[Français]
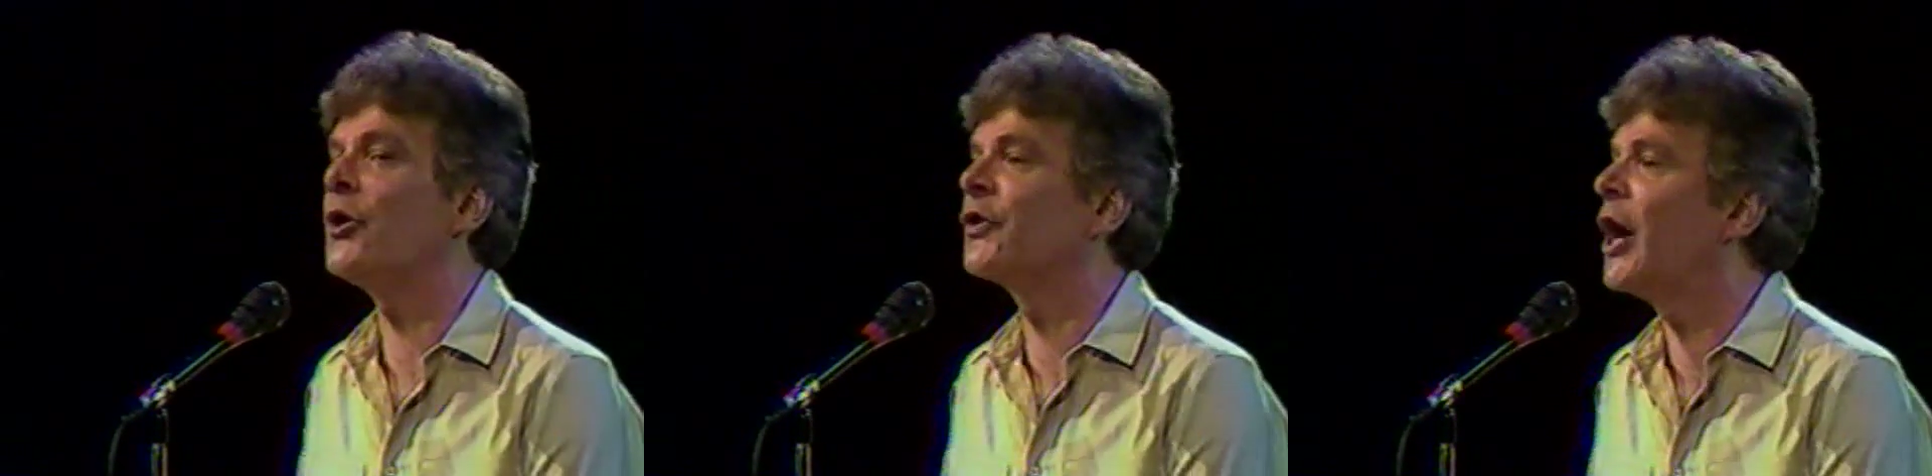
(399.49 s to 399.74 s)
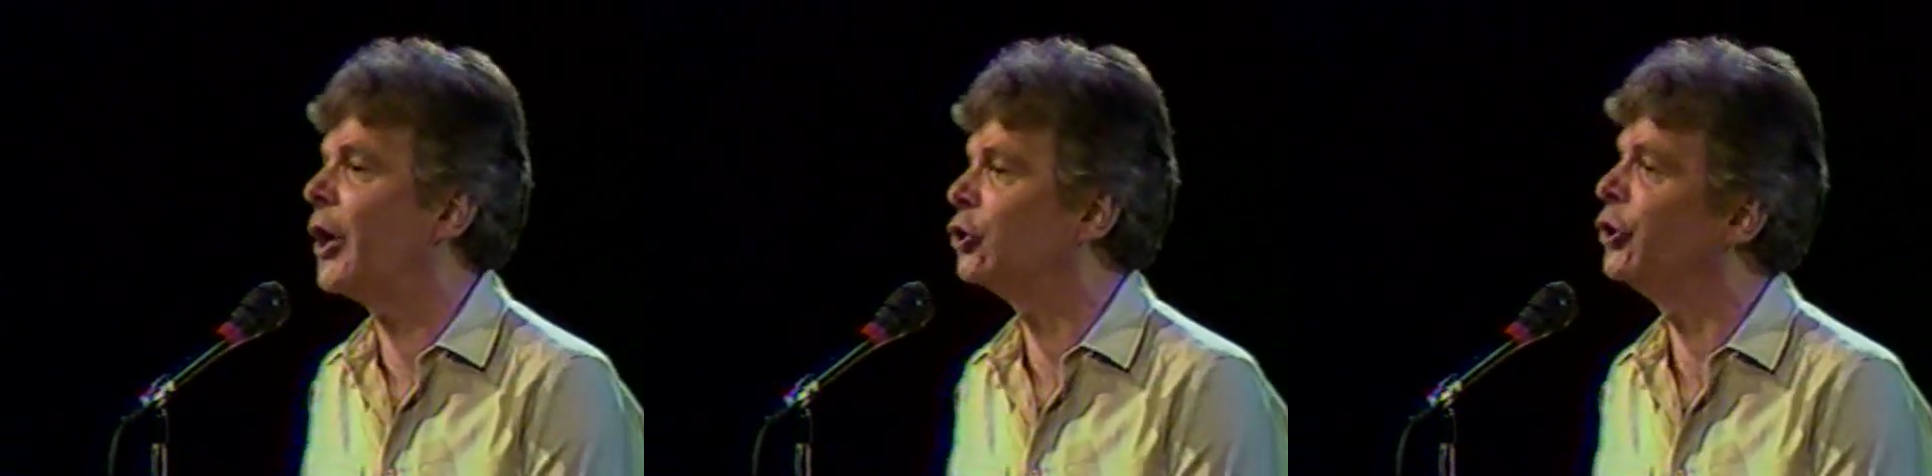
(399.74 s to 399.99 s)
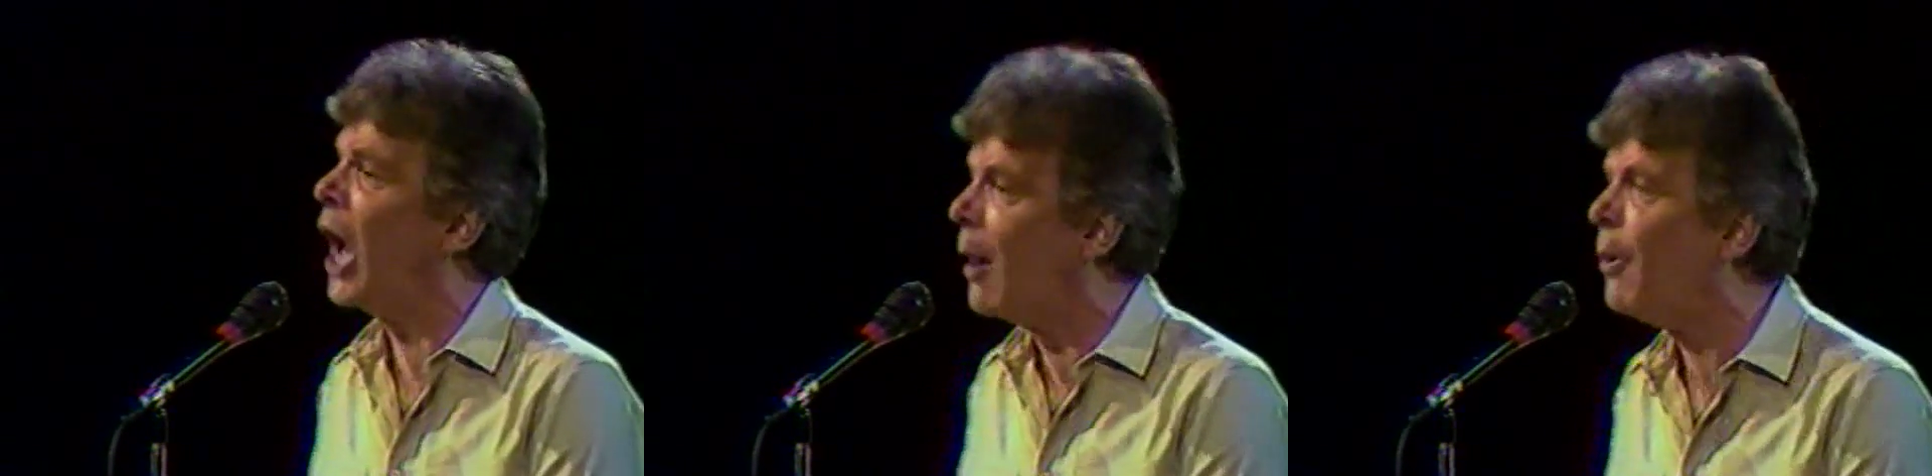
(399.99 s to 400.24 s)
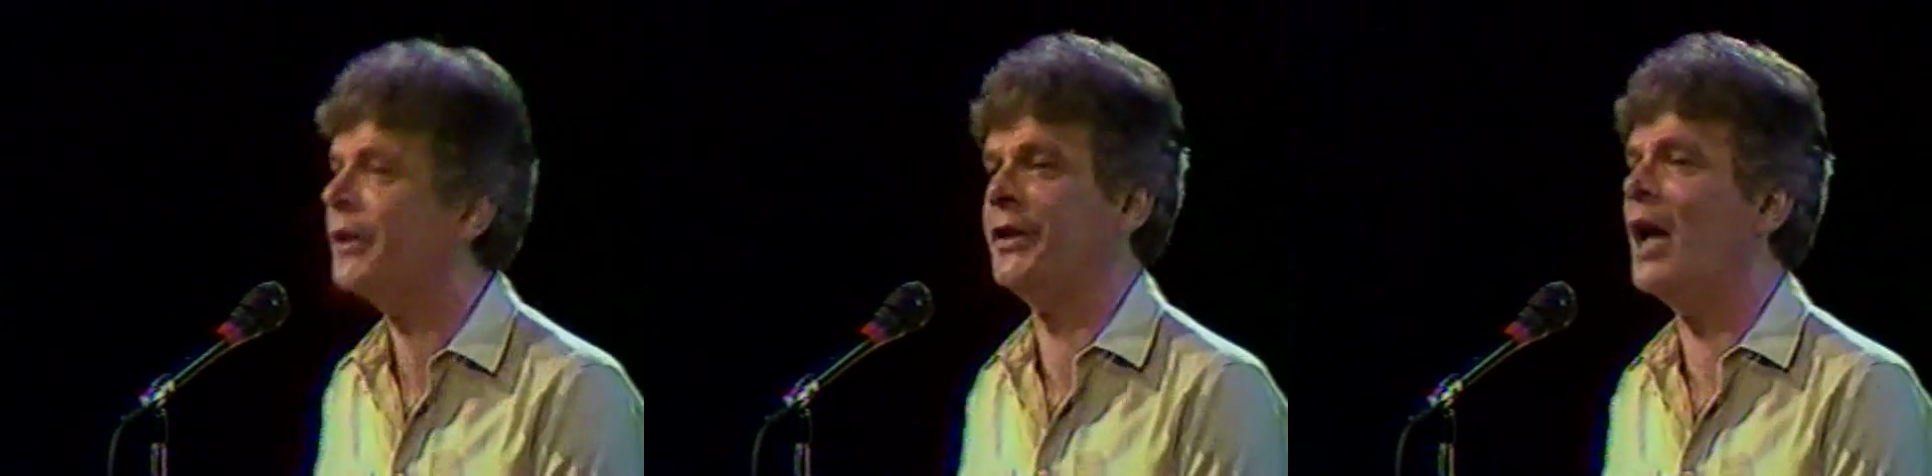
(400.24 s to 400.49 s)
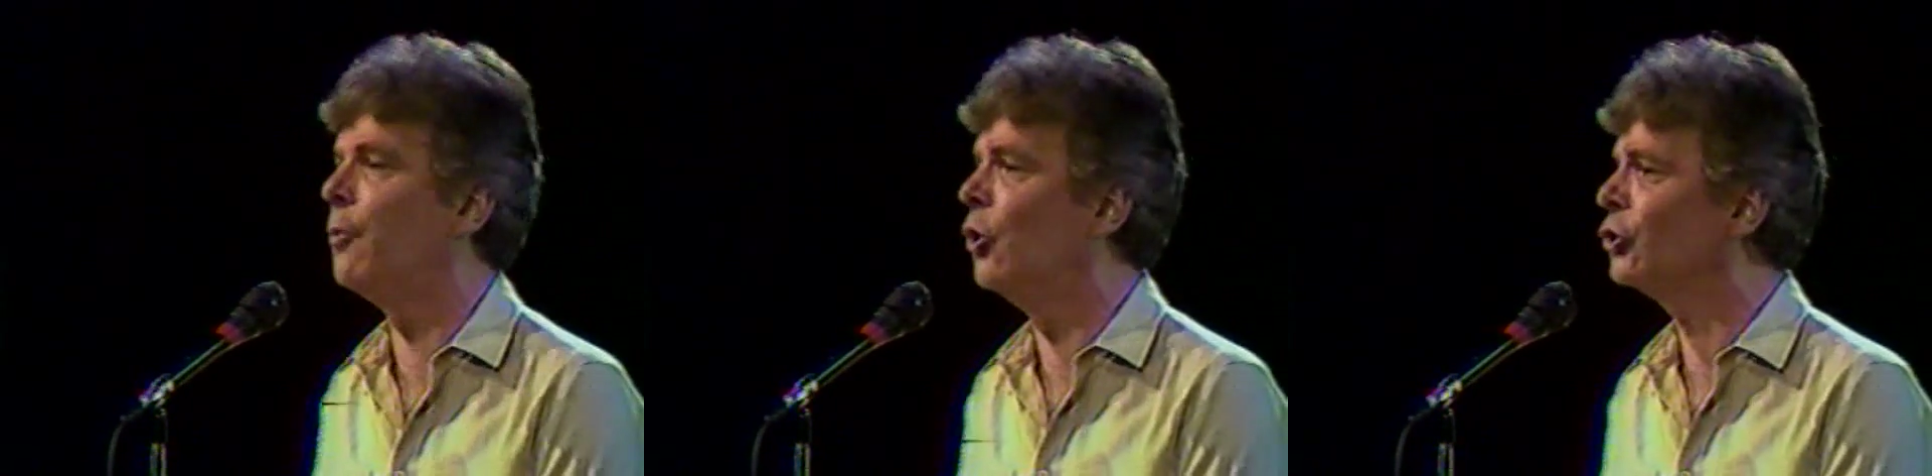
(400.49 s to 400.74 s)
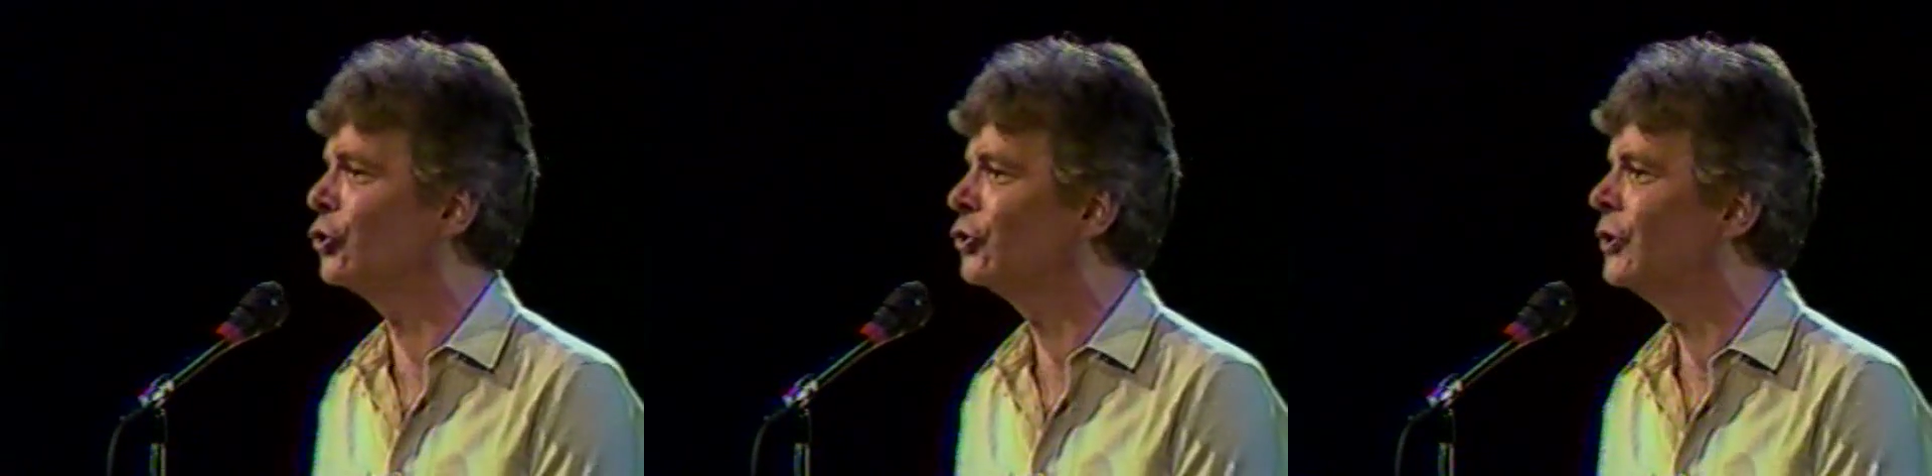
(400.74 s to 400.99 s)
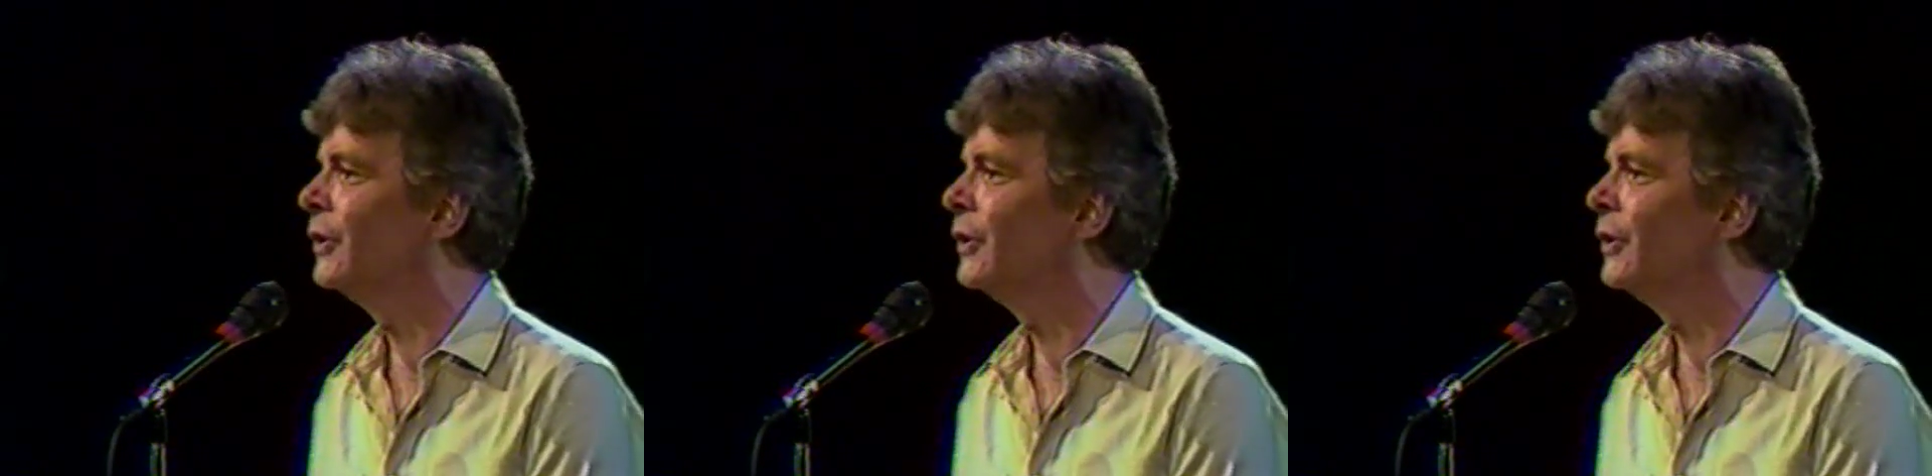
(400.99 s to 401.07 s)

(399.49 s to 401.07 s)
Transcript: de se garocher en bas de ta bouche.